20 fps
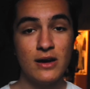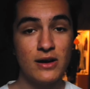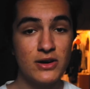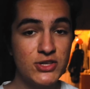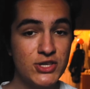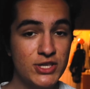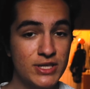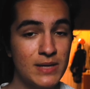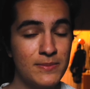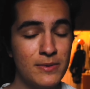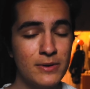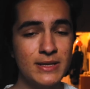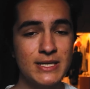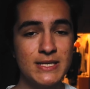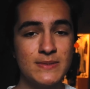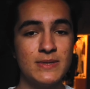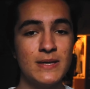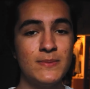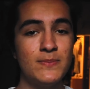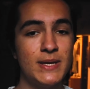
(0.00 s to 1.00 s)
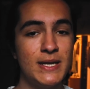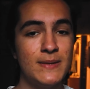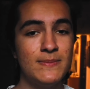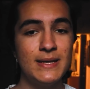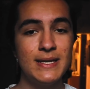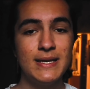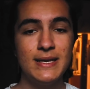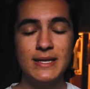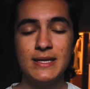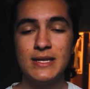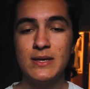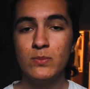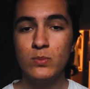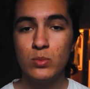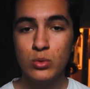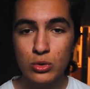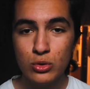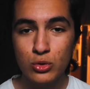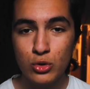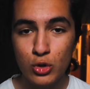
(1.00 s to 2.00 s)
açıklama kısmında benim de
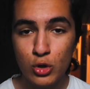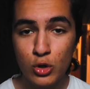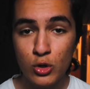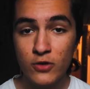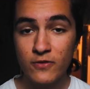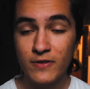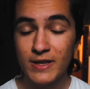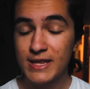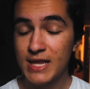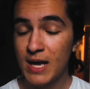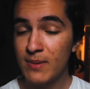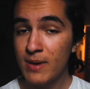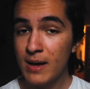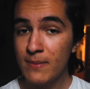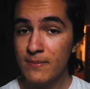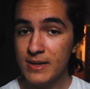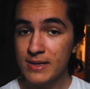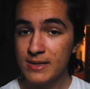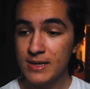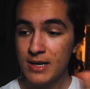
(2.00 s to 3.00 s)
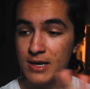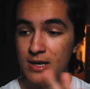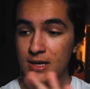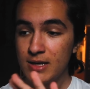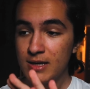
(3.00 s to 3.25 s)
linkim bulunuyor ve tamamen